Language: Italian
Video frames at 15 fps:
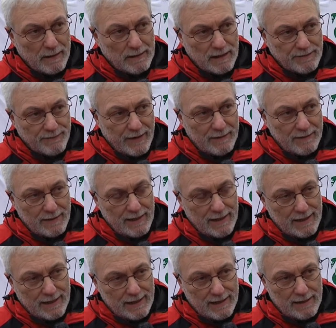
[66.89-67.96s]
il, trasfer, il,
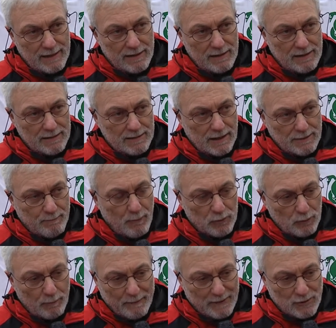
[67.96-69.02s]
il,
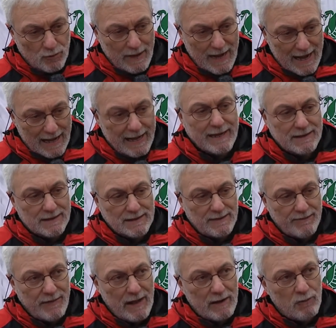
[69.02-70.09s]
trasporto personale che si
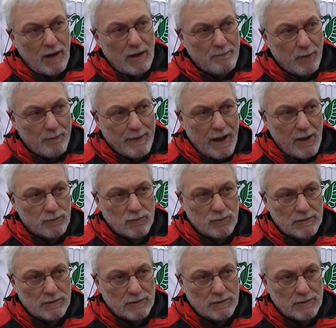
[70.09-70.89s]
fa con la propria auto,